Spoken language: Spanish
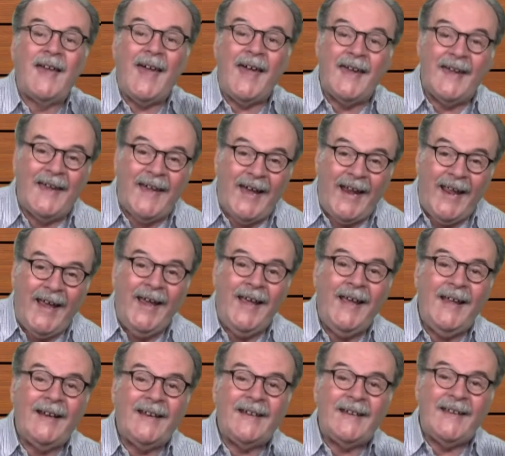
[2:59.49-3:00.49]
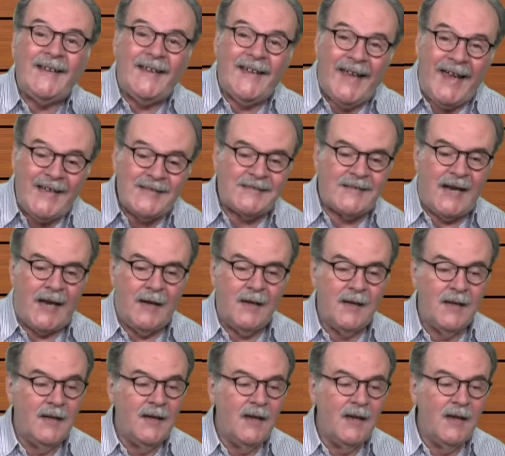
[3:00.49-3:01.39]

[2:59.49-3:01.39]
que cree riqueza